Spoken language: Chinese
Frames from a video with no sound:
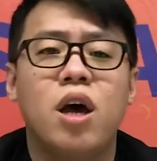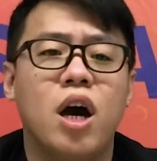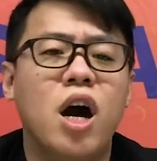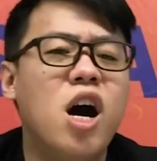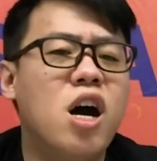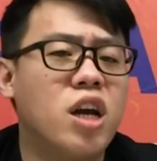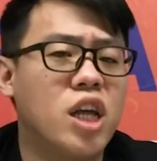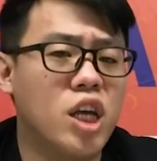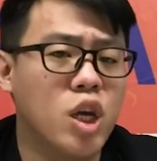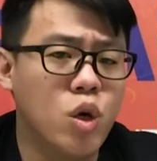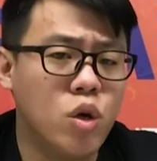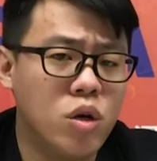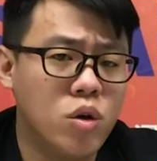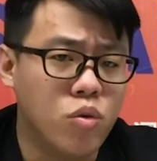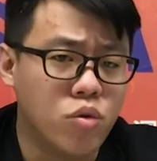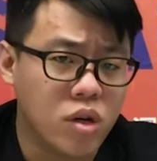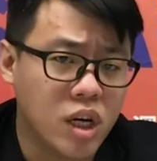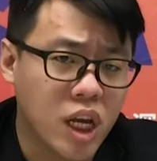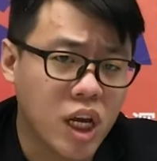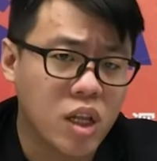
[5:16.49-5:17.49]
二零一
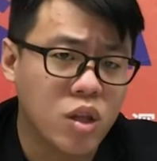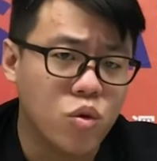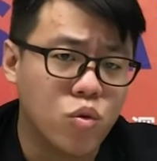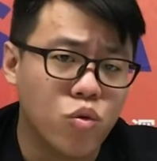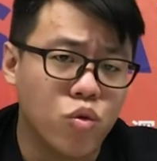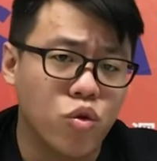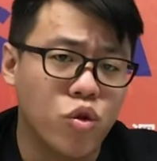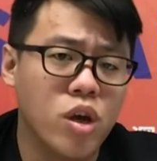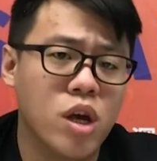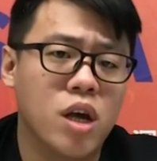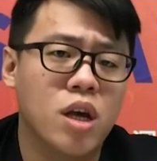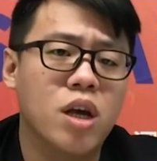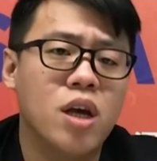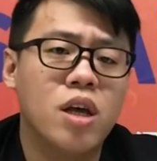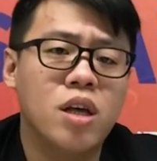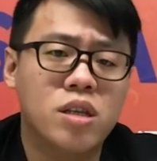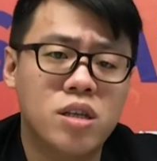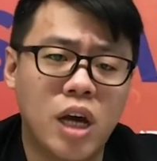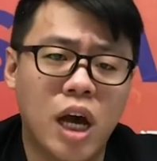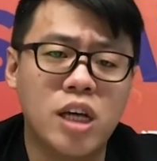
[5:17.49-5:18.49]
五年五月
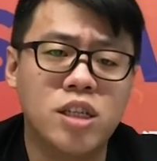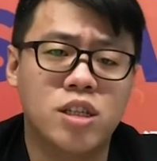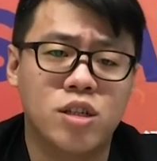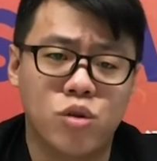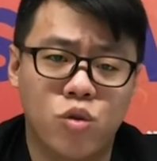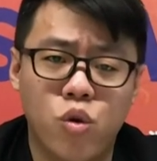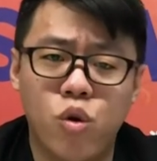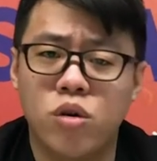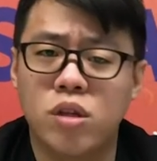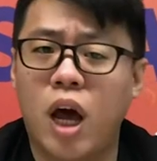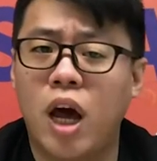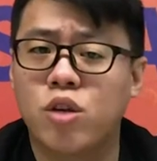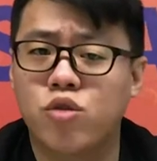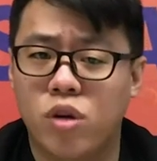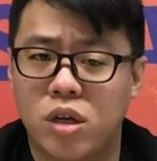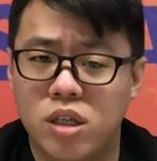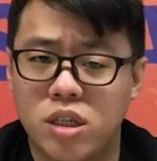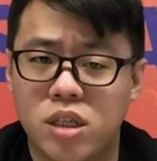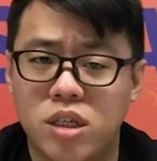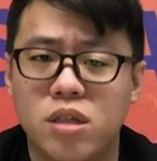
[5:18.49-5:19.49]
开始扩大
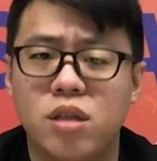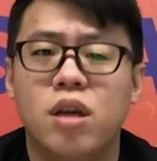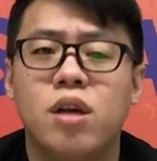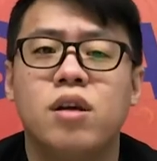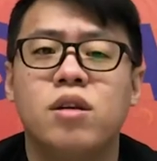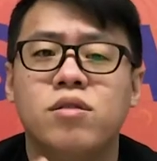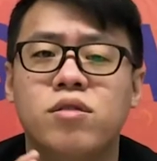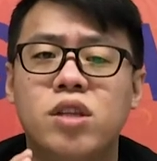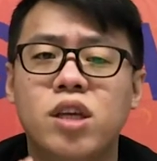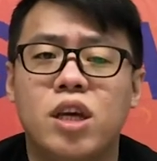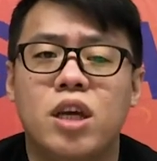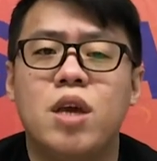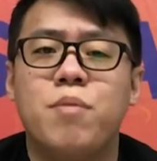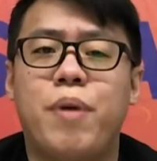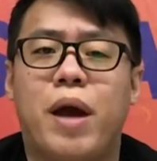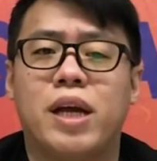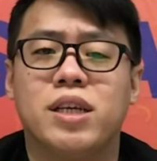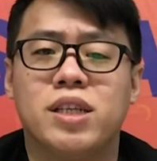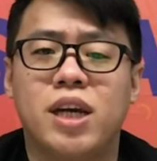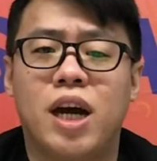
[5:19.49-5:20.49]
转型，第一
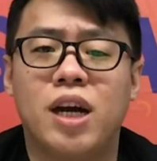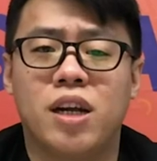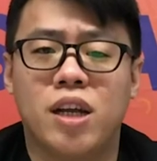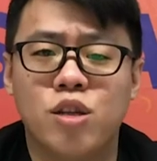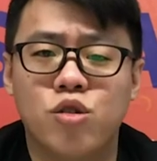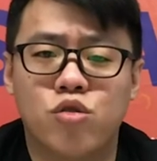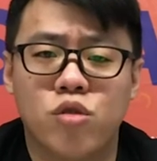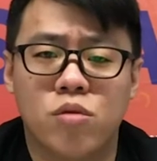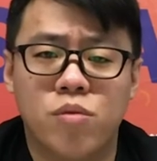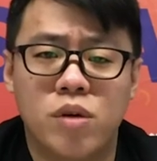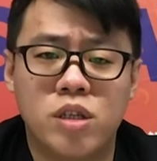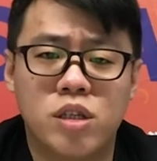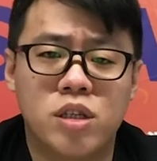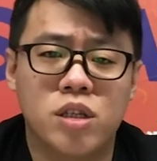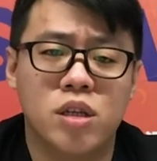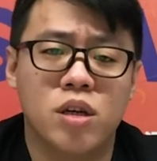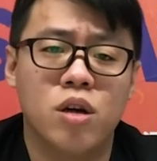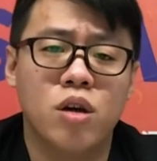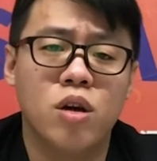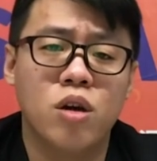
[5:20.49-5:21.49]
百家连锁门
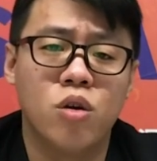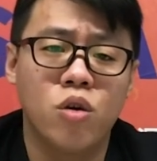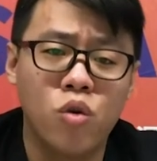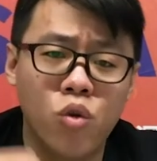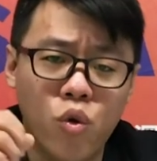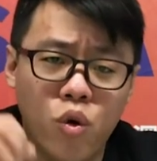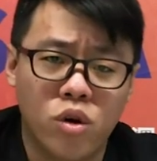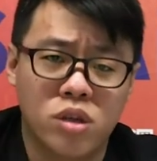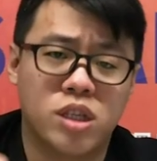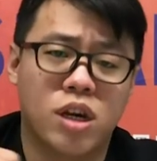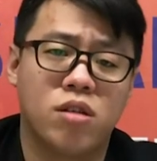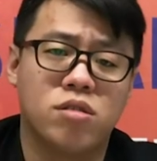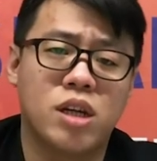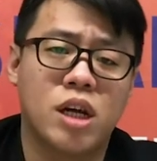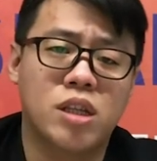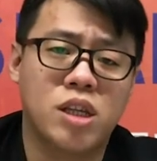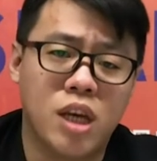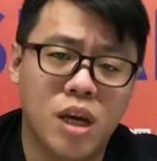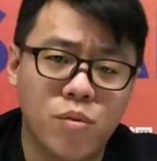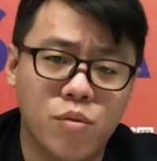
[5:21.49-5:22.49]
市落脚
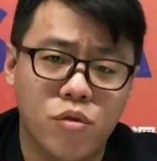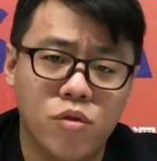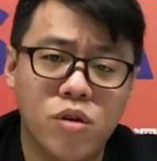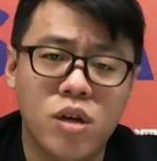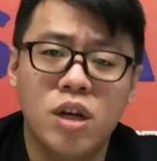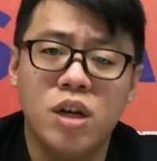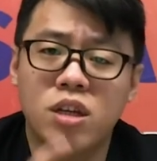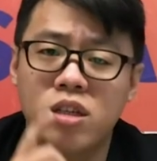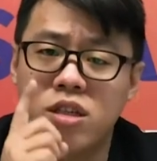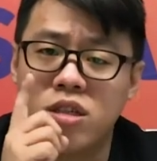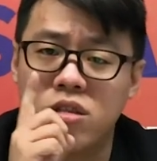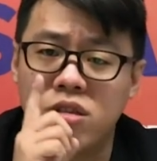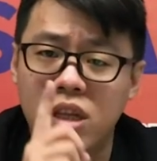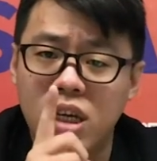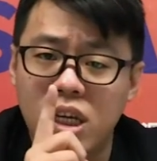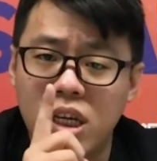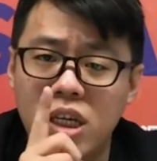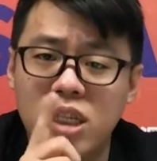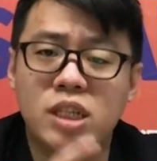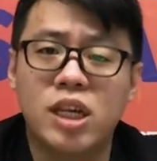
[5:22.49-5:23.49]
在天母，是
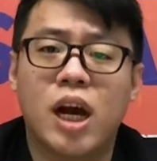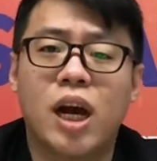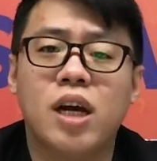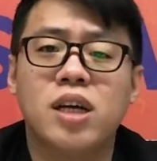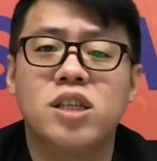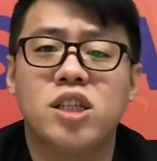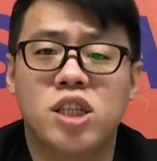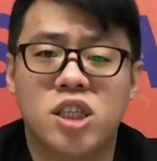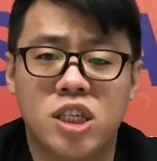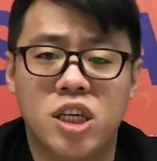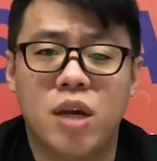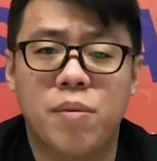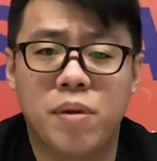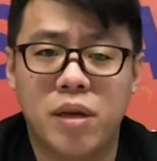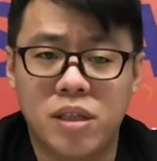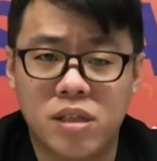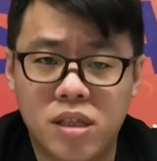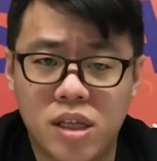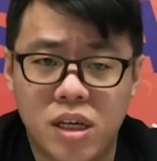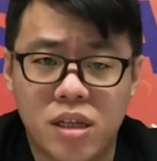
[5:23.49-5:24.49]
第一家街
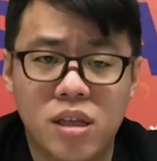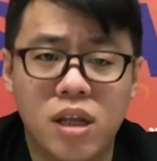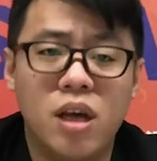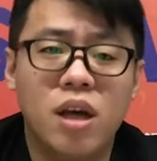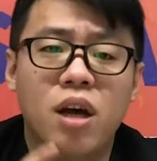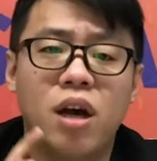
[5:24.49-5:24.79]
边店。